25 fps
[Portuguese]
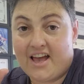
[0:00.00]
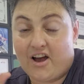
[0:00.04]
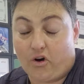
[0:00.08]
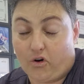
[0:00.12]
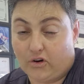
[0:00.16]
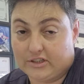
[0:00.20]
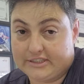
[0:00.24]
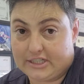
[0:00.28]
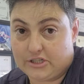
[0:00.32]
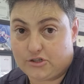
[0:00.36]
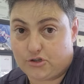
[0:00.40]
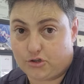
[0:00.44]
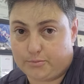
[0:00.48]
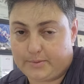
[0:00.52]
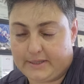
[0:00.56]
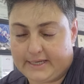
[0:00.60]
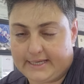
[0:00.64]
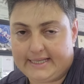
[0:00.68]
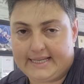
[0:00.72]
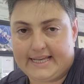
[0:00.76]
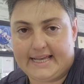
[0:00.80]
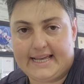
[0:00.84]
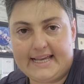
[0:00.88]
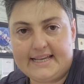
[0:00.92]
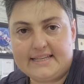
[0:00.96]
Oi gente, tudo
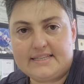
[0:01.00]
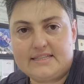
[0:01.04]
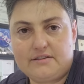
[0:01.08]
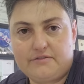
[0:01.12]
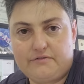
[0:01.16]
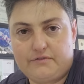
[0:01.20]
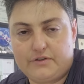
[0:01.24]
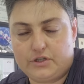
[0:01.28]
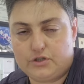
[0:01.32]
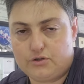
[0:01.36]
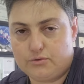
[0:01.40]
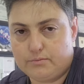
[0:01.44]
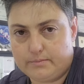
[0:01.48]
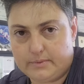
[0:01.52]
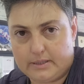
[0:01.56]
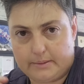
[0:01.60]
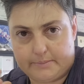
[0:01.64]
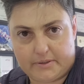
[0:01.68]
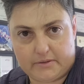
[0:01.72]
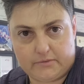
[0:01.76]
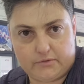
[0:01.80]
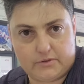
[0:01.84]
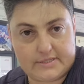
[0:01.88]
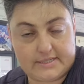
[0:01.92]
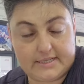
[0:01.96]
bem? Esse vídeo é
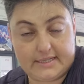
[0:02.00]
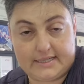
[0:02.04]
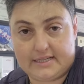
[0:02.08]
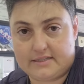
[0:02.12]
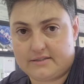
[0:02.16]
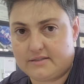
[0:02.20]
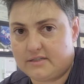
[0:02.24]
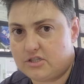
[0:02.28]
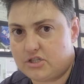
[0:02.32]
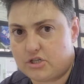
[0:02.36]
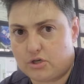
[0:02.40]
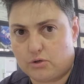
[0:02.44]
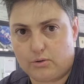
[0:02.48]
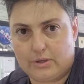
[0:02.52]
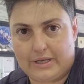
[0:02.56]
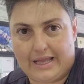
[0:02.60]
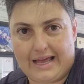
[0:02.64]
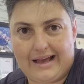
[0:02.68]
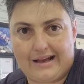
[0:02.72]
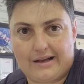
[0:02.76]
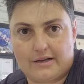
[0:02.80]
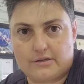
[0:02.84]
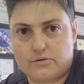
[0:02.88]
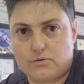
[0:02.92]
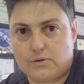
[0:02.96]
para você que às vezes chegou
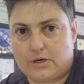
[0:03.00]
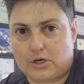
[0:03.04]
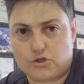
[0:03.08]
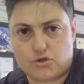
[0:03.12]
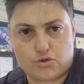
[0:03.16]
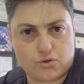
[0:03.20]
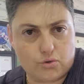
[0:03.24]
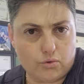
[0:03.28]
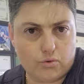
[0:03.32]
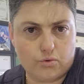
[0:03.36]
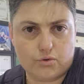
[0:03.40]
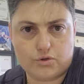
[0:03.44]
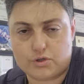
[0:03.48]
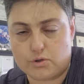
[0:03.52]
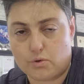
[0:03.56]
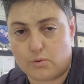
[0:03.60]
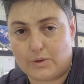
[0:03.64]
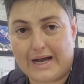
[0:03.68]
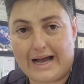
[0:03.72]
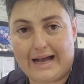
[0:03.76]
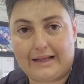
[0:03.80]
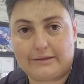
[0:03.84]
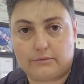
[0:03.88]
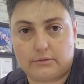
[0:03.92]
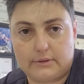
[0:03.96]
lá, seu cachorro, seu
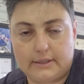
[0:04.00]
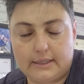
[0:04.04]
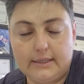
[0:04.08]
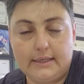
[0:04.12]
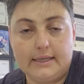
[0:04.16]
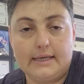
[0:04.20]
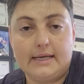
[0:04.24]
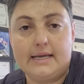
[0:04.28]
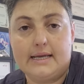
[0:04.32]
gato, né?